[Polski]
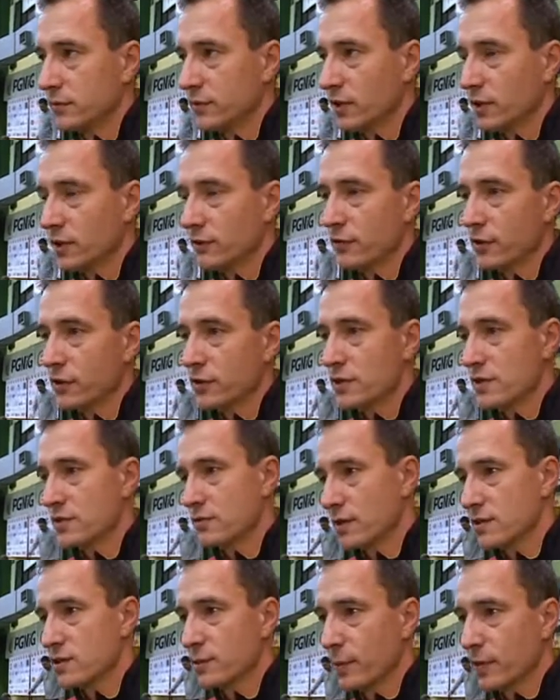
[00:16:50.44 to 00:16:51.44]
się nie
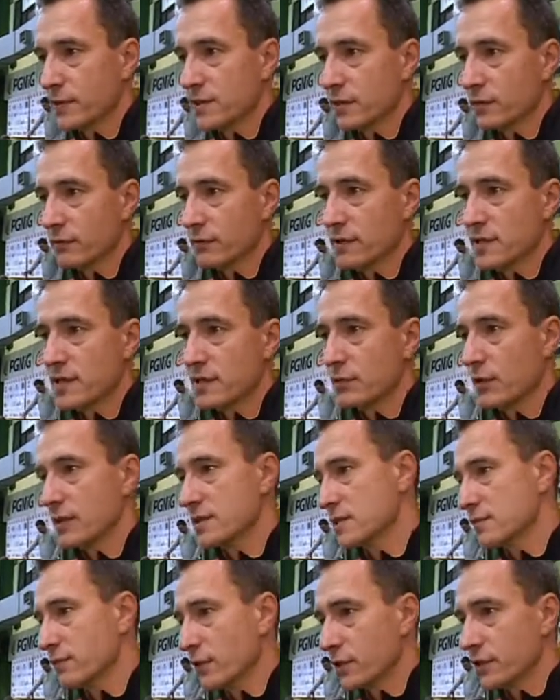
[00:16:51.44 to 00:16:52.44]
wykorzystuje stuprocentowych
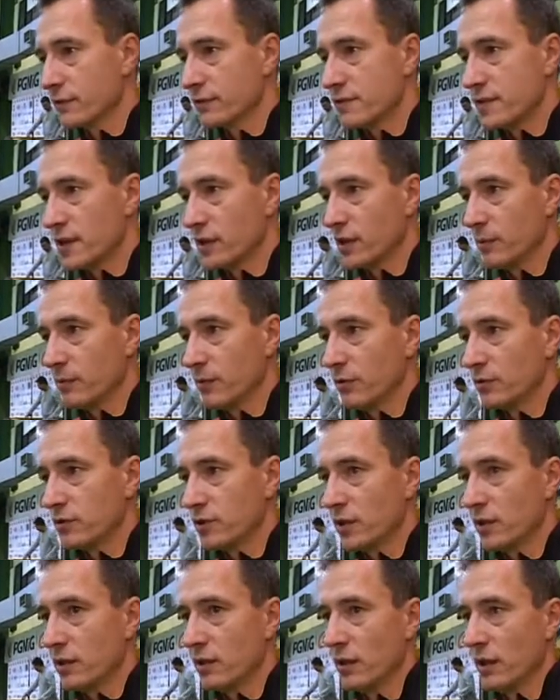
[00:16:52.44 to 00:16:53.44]
sytuacji, zwłaszcza w ostatniej
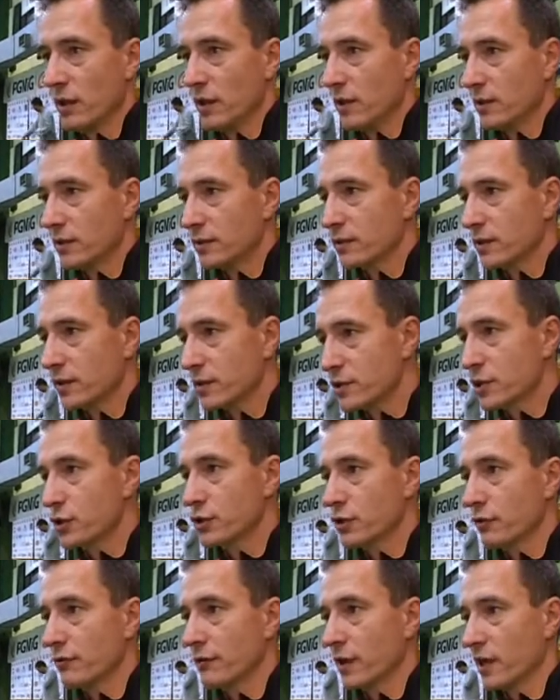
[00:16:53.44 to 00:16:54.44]
minucie, no to jest
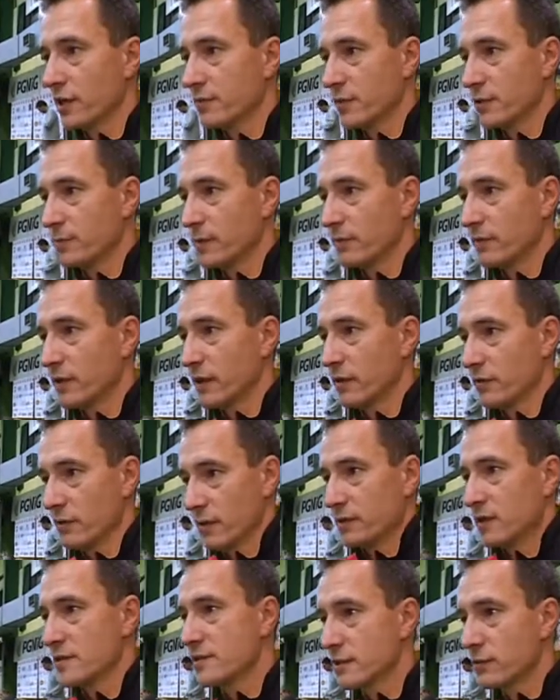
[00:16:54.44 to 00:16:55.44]
ciężko wygrać mecz, prawda?
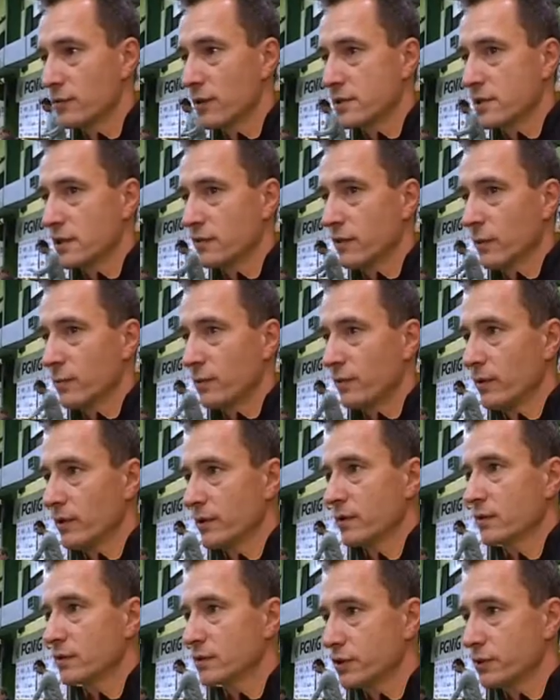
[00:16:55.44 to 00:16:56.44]
A te sytuacje dwie
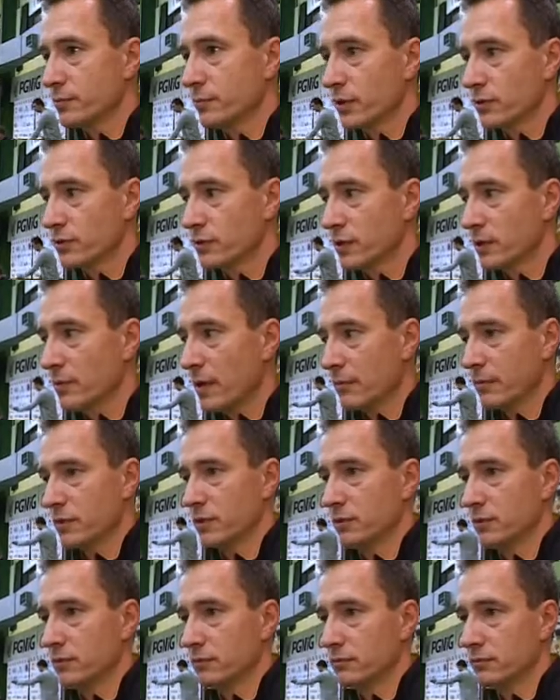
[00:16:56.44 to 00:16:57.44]
były, tylko żeśmy nie rzucili
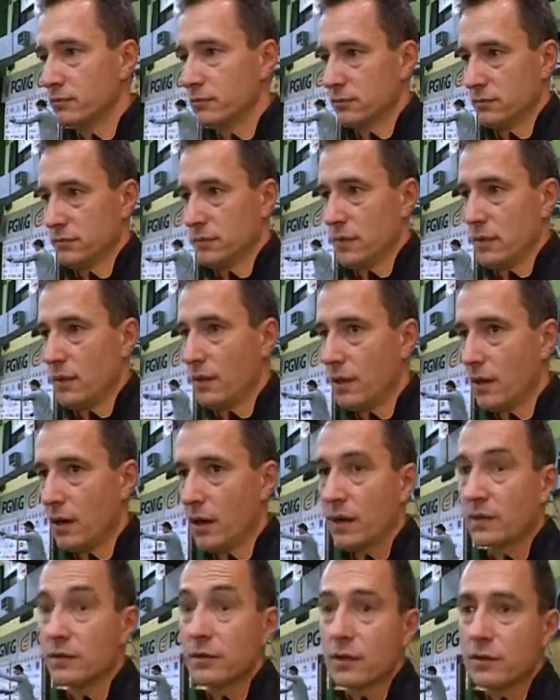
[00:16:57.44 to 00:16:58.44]
bramki. No.
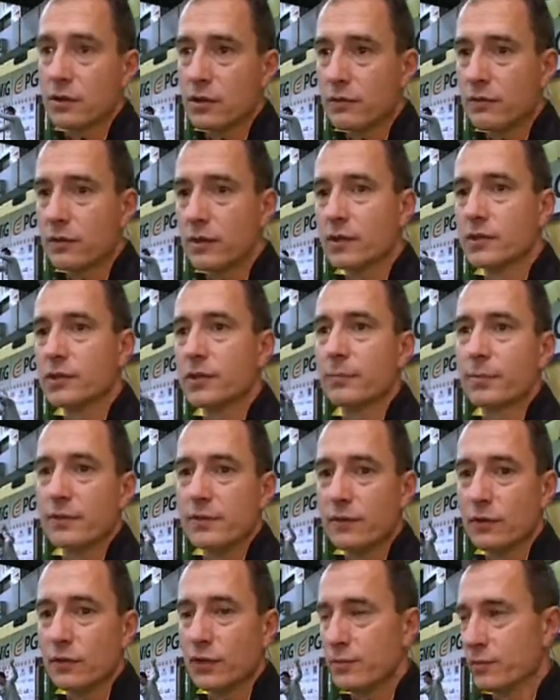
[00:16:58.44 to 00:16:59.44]
A dodatkowo jeszcze
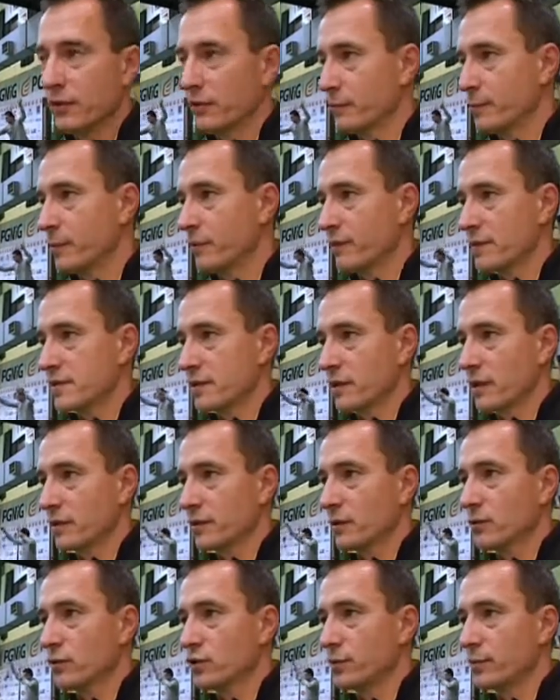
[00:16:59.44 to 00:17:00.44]
pozwoliliśmy na wyprowadzenie
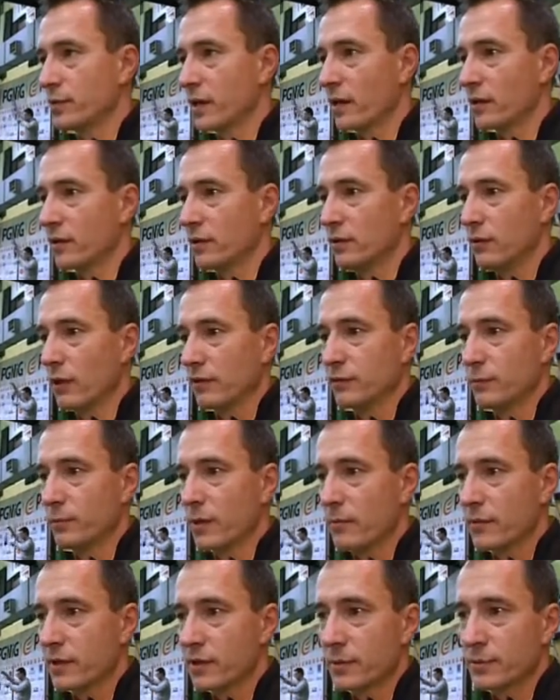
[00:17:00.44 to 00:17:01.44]
ataku szybkiego i łatwo
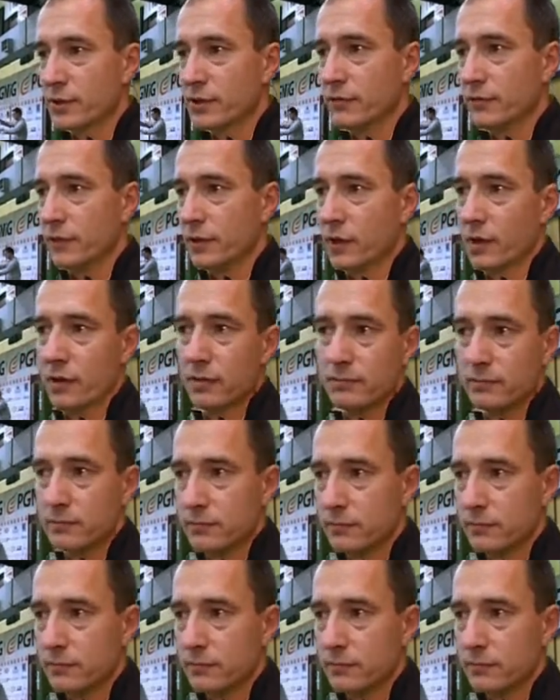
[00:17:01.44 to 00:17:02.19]
bramkę dla przeciwnika.